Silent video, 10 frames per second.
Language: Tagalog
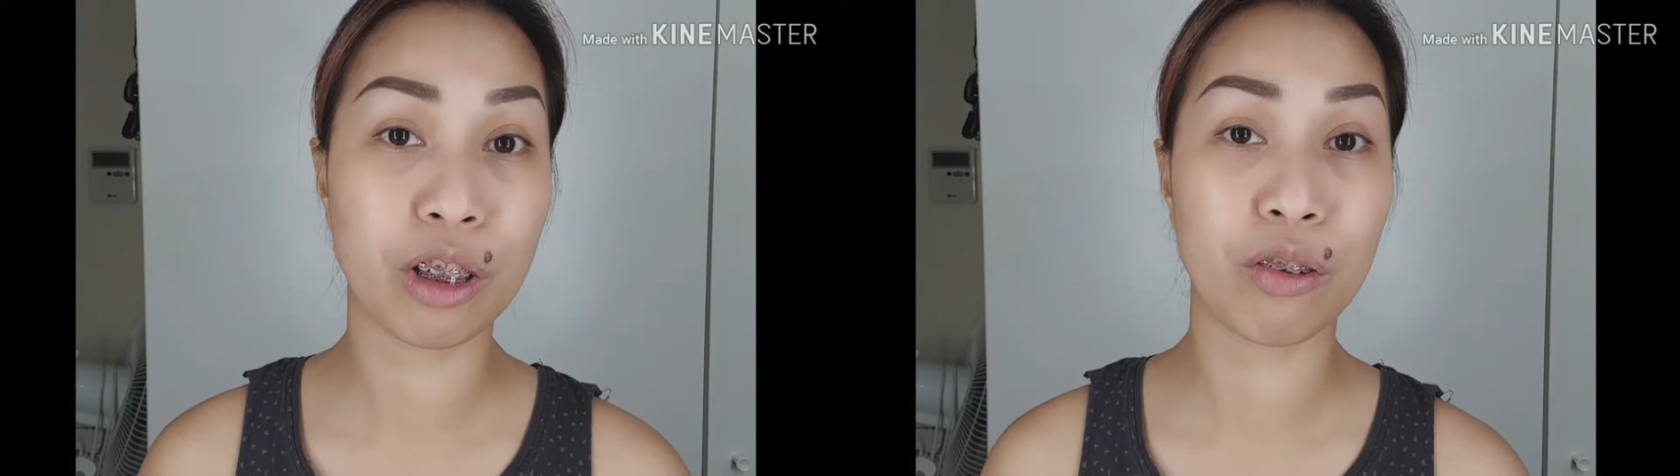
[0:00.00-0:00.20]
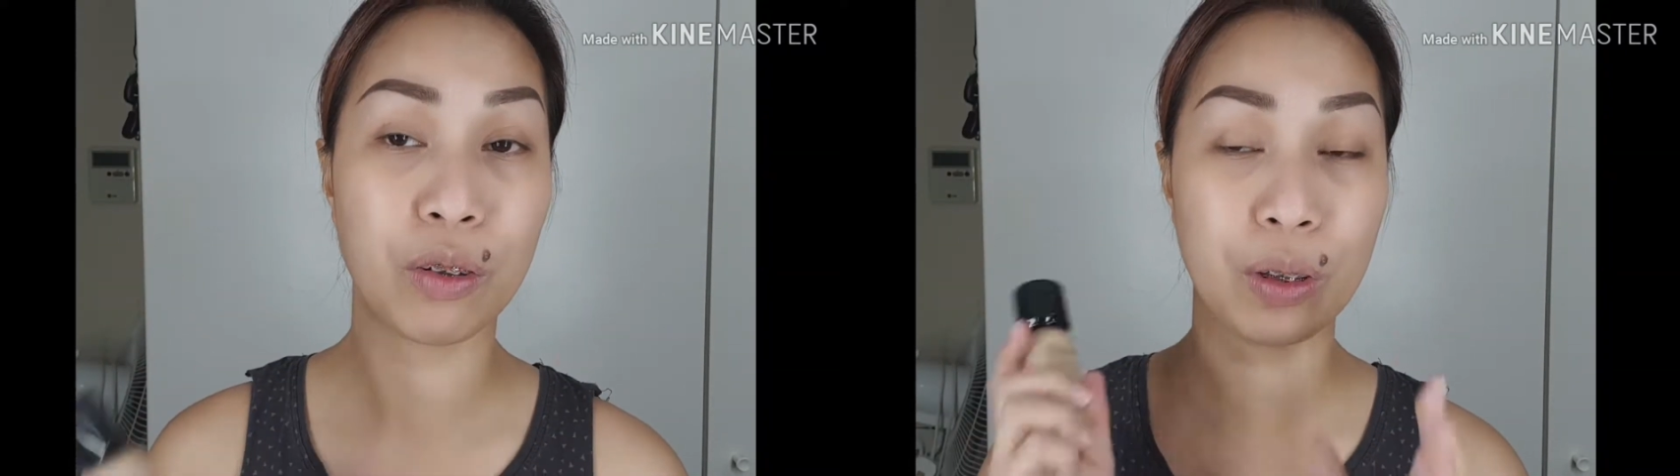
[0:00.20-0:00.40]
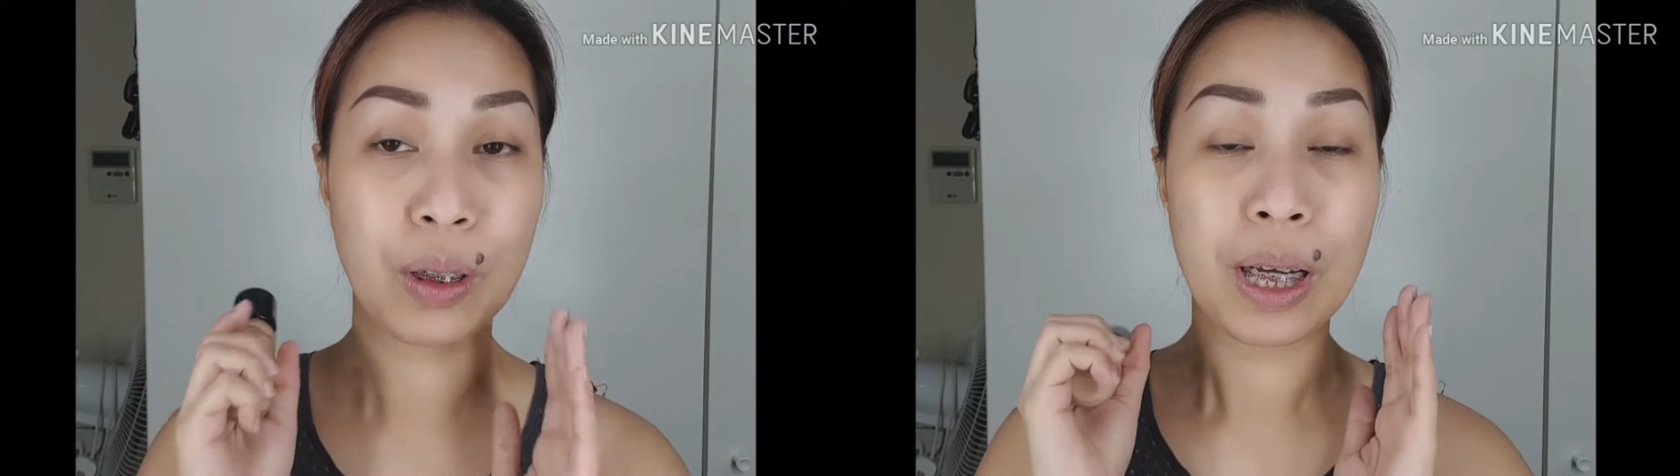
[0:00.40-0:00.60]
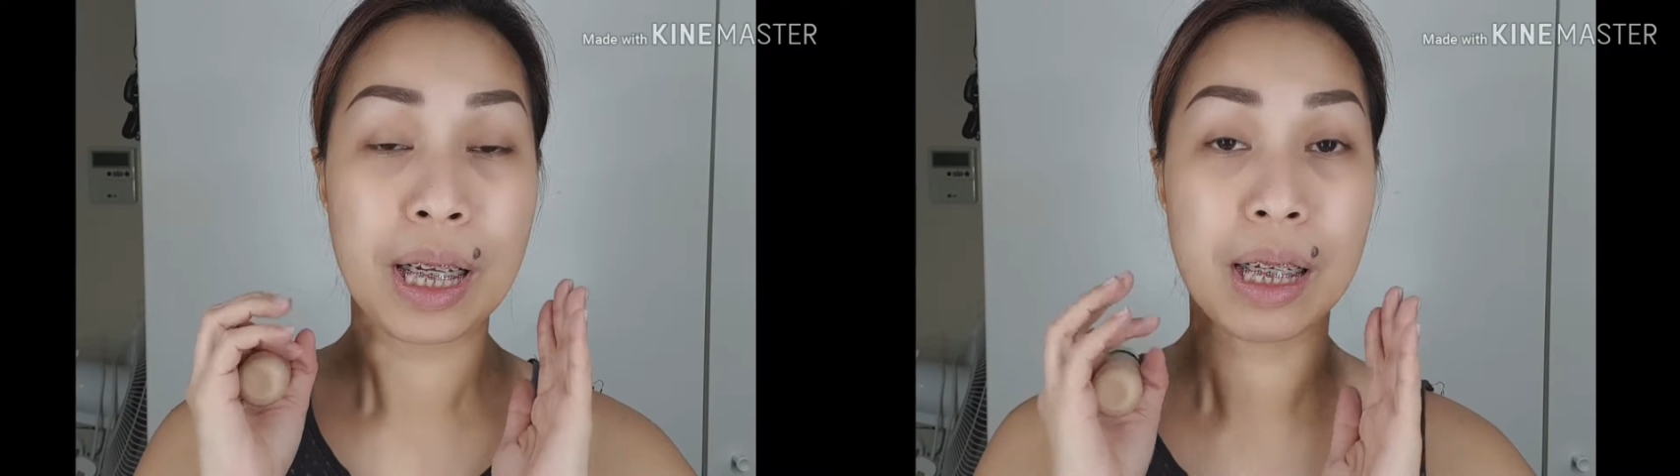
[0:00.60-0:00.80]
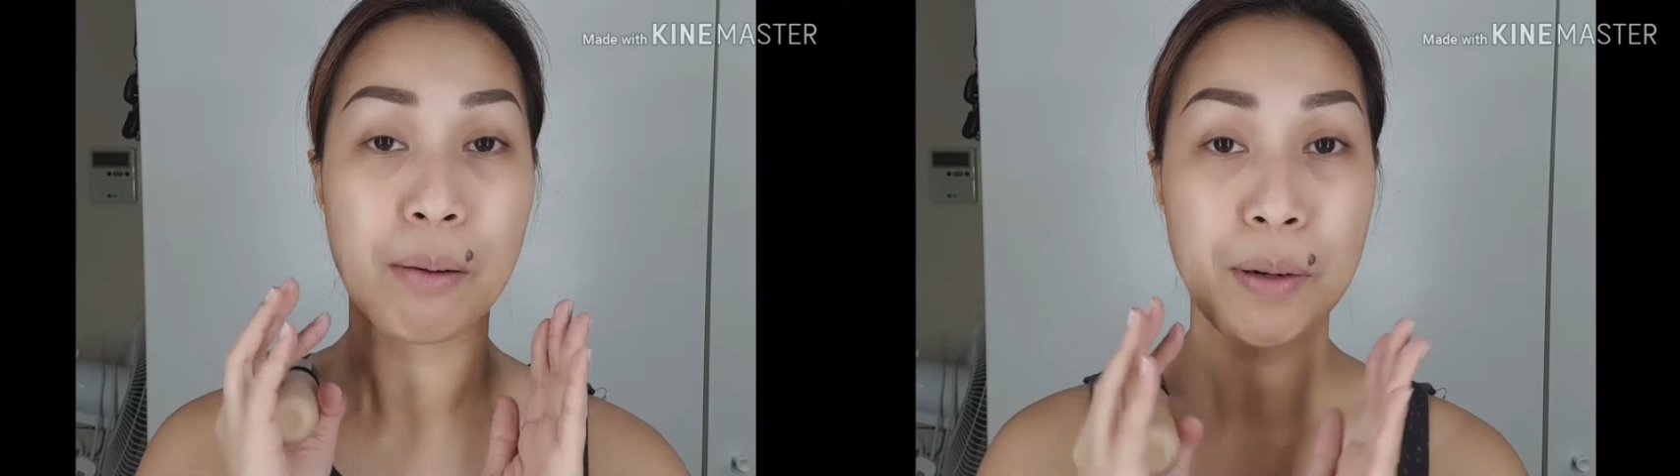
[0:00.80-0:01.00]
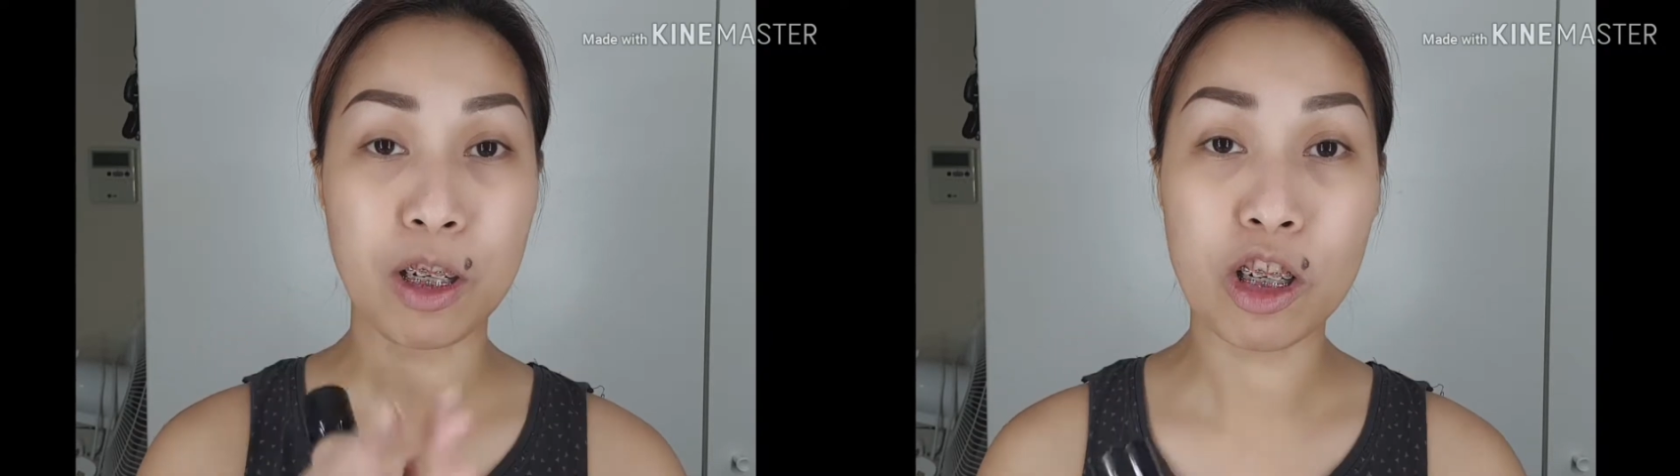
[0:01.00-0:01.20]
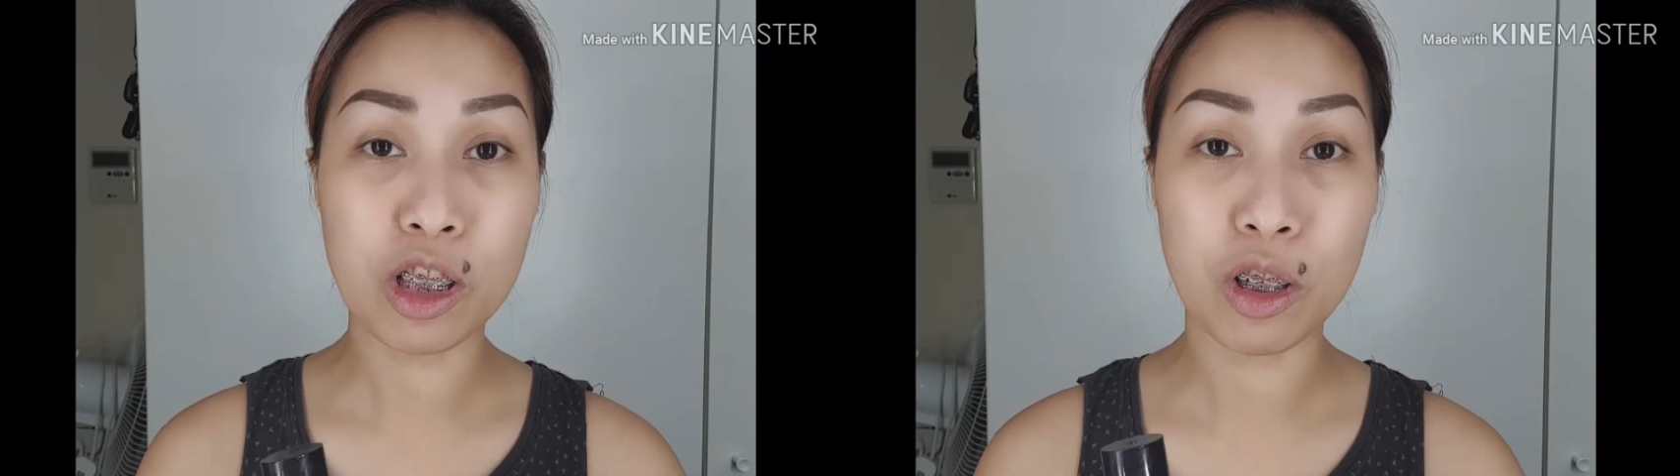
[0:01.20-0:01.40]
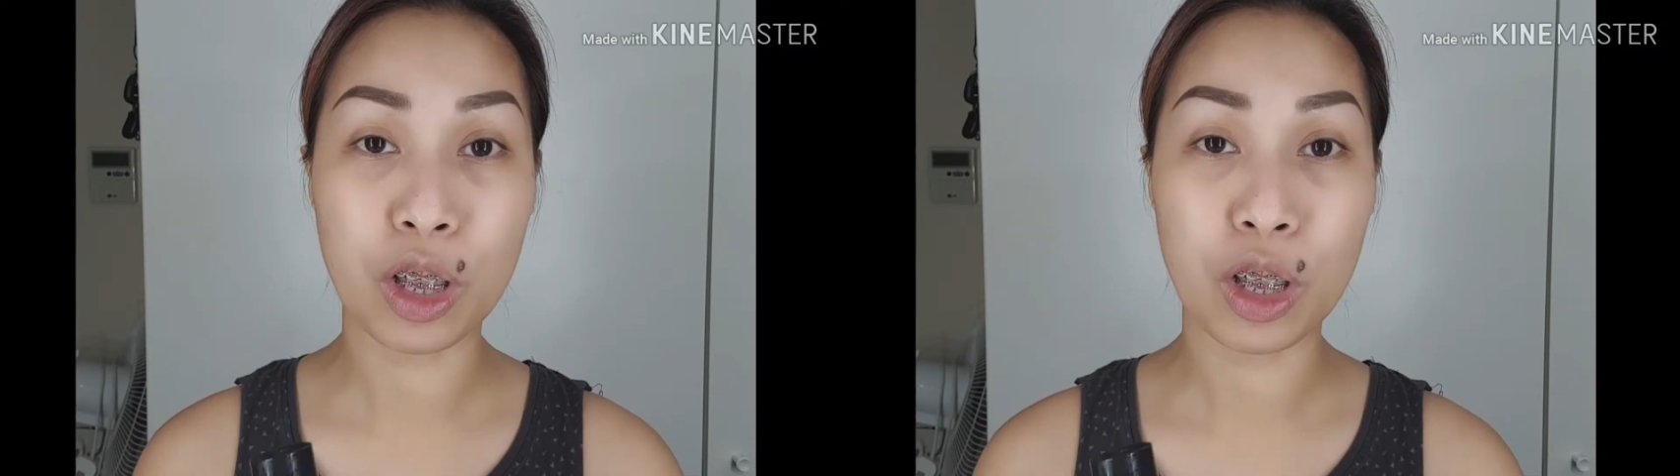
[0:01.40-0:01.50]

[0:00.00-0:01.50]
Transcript: Kung napanood nyo